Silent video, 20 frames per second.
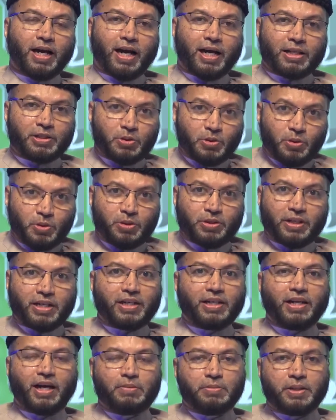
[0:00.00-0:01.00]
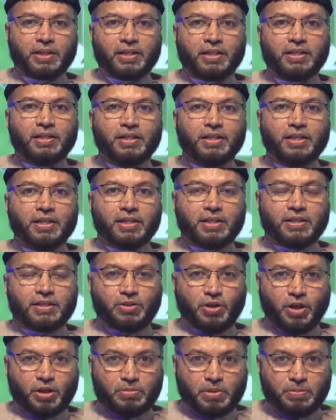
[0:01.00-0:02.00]
আন্দোলনের নামে
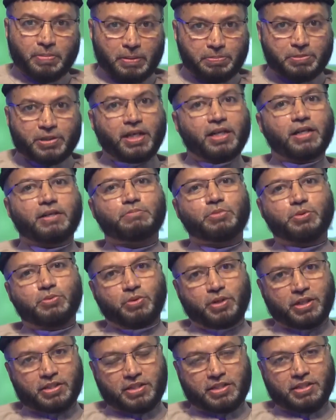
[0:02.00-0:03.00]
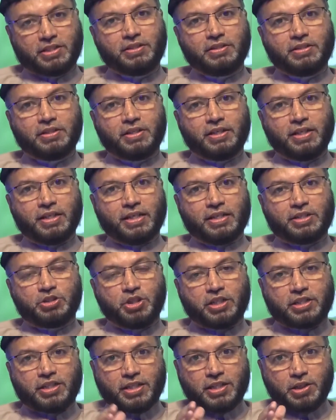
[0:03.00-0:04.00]
ধর্ম ব্যবসা আরম্ভ করেছে
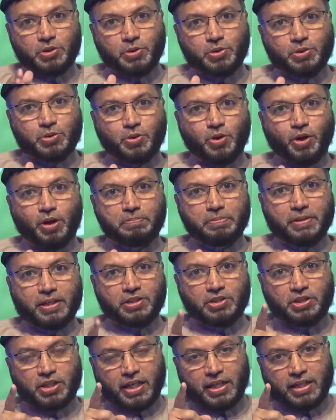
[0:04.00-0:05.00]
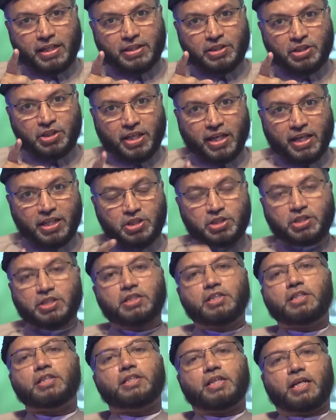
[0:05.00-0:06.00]
সেটাকে রোধ কল্পে সেই শেষ
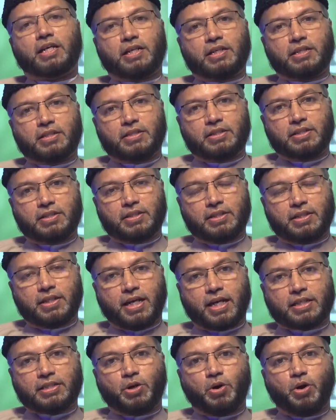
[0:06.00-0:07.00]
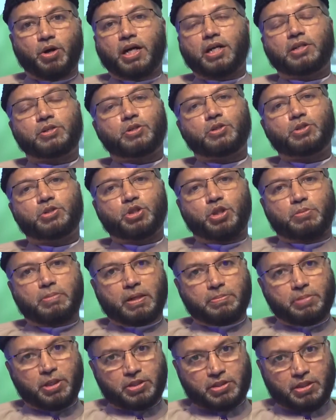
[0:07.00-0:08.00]
চিঠিটা একটা অকাট্য
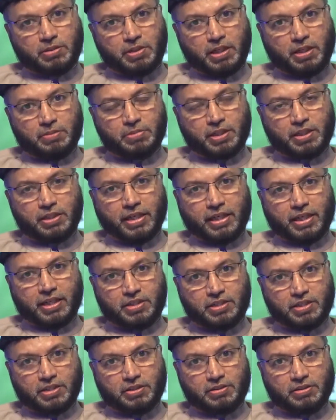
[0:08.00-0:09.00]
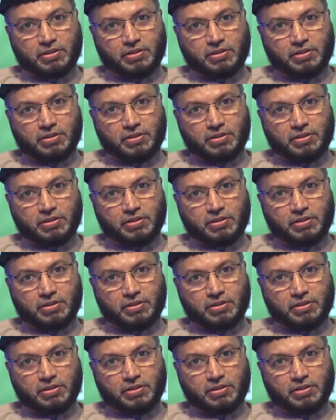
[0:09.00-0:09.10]
জবাব হিসাবে আমরা দেখেছি